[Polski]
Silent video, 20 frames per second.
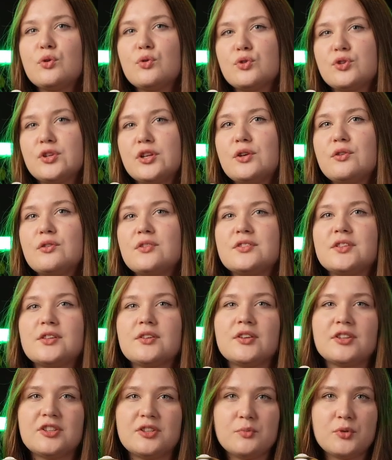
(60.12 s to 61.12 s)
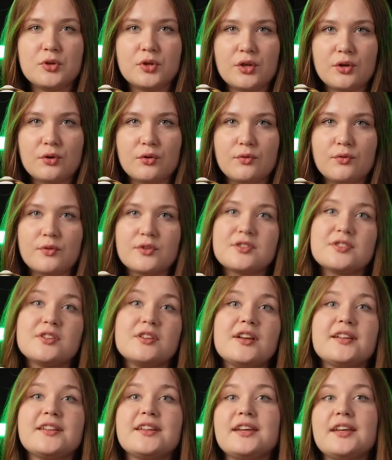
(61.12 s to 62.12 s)
różnego rodzaju antybiotyków,
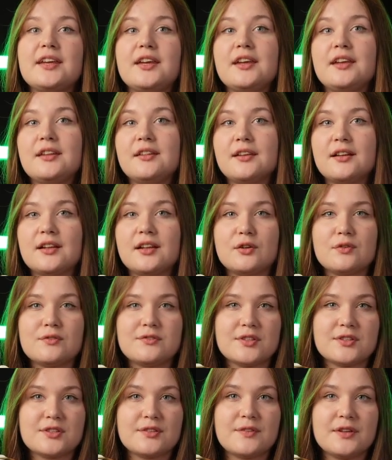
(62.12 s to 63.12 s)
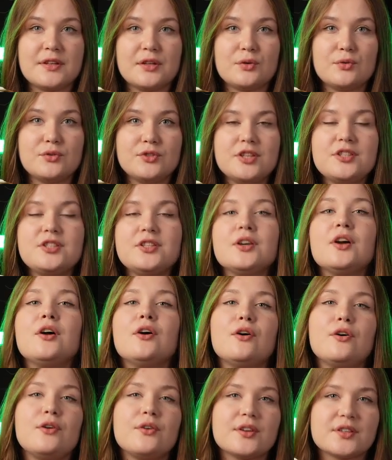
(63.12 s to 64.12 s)
solanek i innych leków stosowanych u dzieci
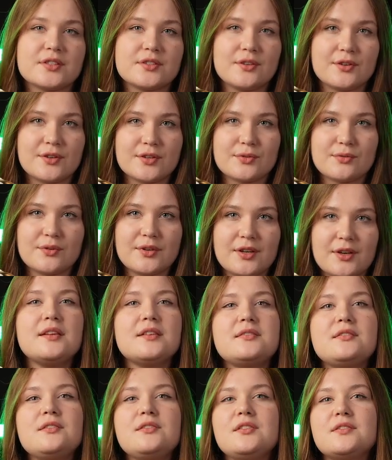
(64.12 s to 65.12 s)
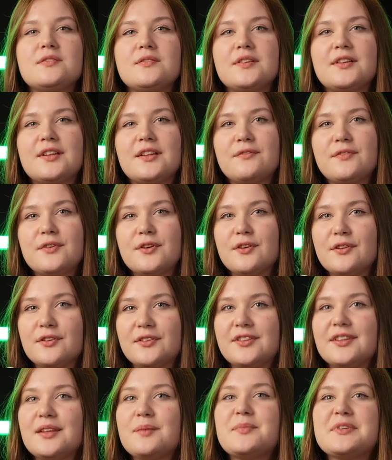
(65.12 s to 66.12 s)
oraz dorosłych. Jest to niezwykle
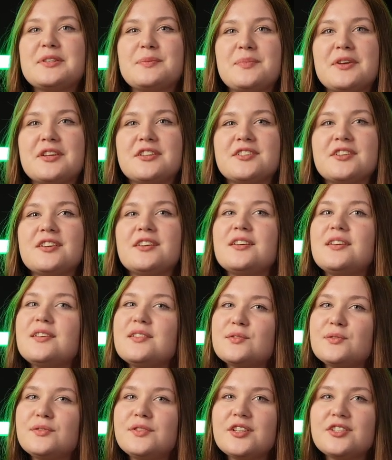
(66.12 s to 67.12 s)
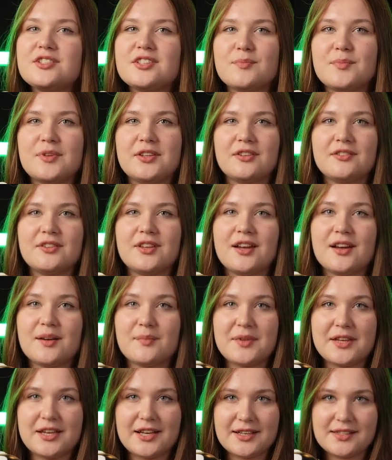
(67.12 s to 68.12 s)
wygodna, bezpieczna i skuteczna metoda
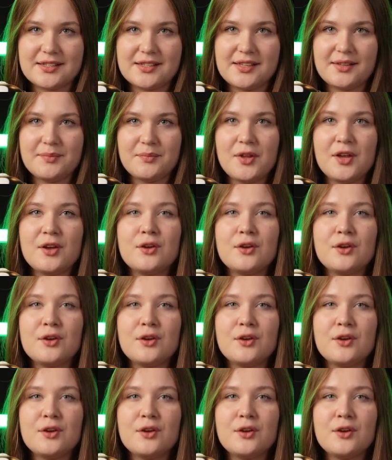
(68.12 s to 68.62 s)
aplikacji,